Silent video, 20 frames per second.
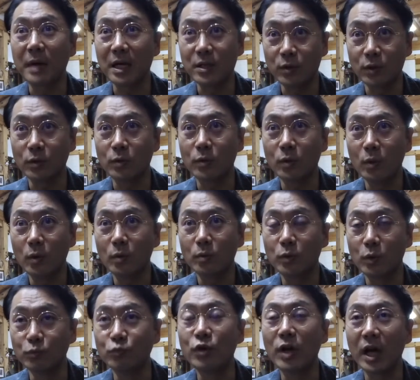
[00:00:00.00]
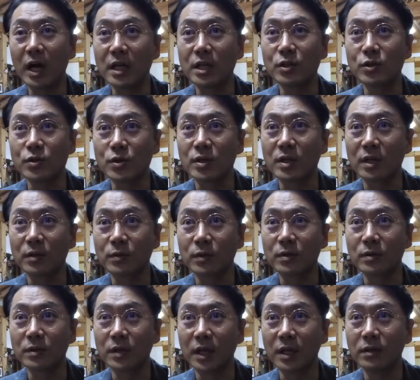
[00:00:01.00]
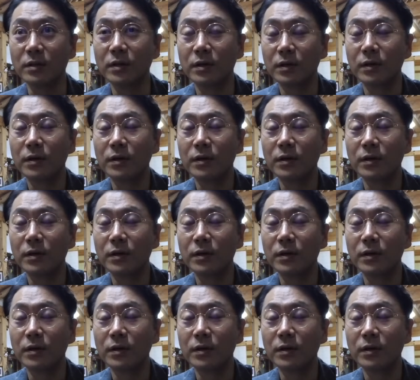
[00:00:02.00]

마셨고, 예, 농문화가 이어졌다고 그러던데요.